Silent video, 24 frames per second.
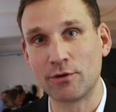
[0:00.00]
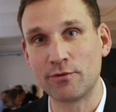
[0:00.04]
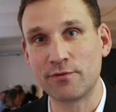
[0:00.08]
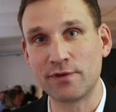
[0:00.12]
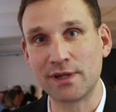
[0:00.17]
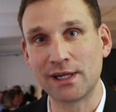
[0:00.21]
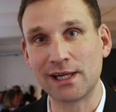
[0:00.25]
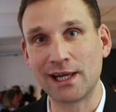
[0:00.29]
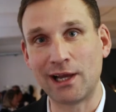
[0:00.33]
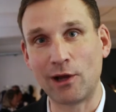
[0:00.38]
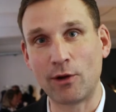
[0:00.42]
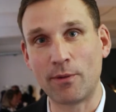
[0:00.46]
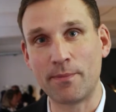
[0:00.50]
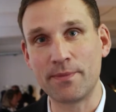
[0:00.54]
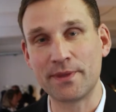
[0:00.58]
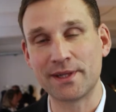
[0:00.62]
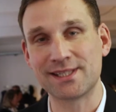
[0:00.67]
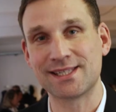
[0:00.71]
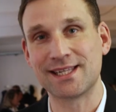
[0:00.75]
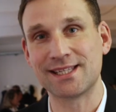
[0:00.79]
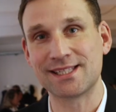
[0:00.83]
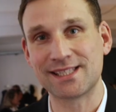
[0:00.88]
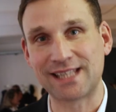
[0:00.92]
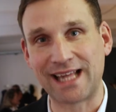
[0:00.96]
Und wir glauben,
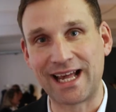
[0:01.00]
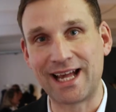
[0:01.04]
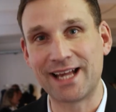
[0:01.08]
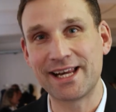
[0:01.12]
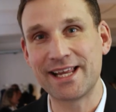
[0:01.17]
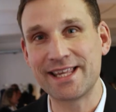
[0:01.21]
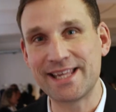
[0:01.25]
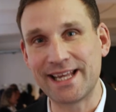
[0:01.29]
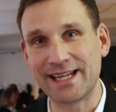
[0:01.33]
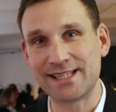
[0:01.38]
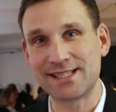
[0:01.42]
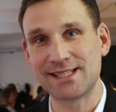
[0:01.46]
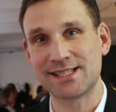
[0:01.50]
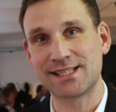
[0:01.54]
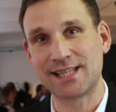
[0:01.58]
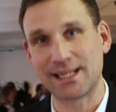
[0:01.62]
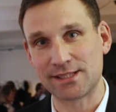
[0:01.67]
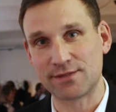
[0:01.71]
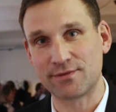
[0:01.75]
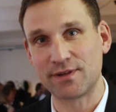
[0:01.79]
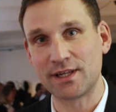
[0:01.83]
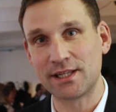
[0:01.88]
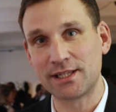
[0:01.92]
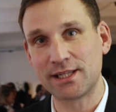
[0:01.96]
dass das gerade jetzt
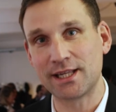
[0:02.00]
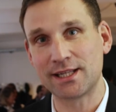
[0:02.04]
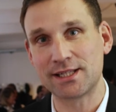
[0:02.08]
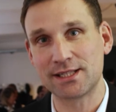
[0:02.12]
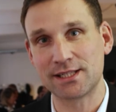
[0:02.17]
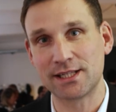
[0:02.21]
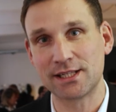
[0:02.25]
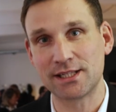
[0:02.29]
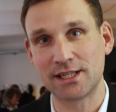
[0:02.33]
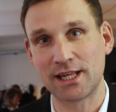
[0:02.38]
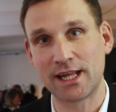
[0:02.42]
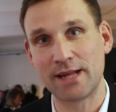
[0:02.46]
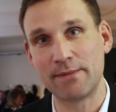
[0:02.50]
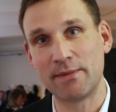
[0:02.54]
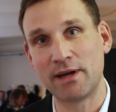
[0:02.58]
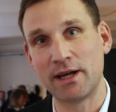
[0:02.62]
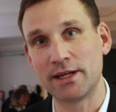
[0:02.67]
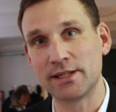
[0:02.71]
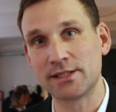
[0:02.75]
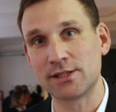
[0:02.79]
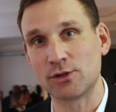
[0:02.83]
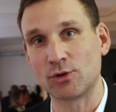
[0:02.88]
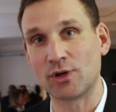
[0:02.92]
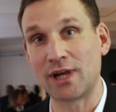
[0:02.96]
das wichtigste Thema
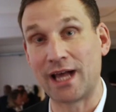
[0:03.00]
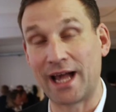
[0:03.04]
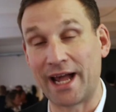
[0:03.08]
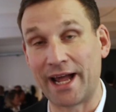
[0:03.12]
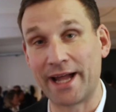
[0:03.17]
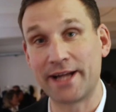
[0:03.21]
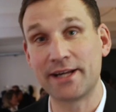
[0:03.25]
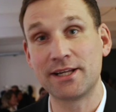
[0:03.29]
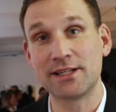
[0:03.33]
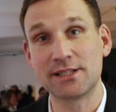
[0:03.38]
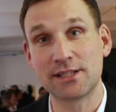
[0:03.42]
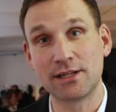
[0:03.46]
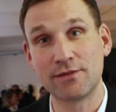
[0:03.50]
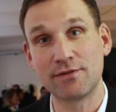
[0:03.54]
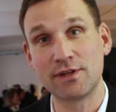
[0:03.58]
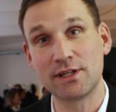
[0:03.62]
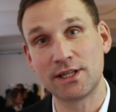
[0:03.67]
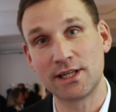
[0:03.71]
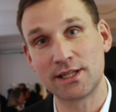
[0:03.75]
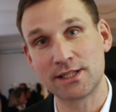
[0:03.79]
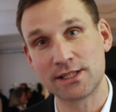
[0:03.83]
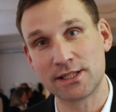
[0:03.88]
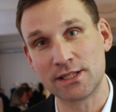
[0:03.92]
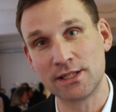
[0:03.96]
ist oder eines der
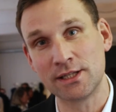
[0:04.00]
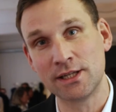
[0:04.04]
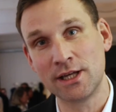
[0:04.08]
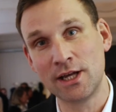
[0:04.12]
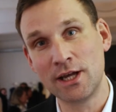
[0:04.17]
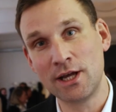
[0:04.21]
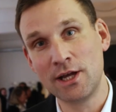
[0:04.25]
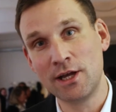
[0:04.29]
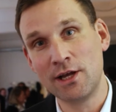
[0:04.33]
wichtigsten,